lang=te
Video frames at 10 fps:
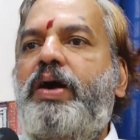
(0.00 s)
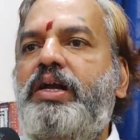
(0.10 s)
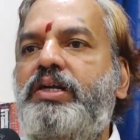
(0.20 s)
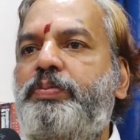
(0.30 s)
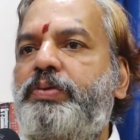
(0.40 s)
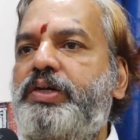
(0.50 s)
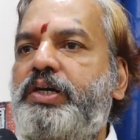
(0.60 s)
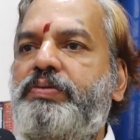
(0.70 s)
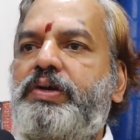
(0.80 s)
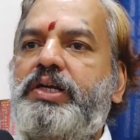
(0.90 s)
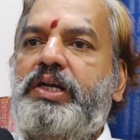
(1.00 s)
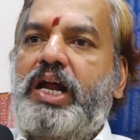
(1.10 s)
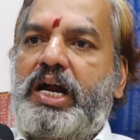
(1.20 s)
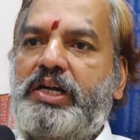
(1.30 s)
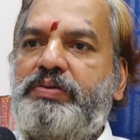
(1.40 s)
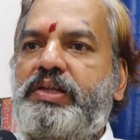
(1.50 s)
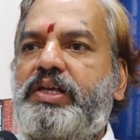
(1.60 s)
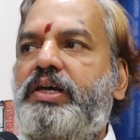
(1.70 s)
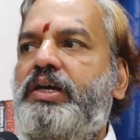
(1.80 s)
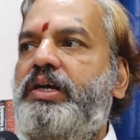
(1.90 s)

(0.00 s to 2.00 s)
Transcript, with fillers: పాడినప్పుడు ఎటువంటి ఇలాంటివి అయితే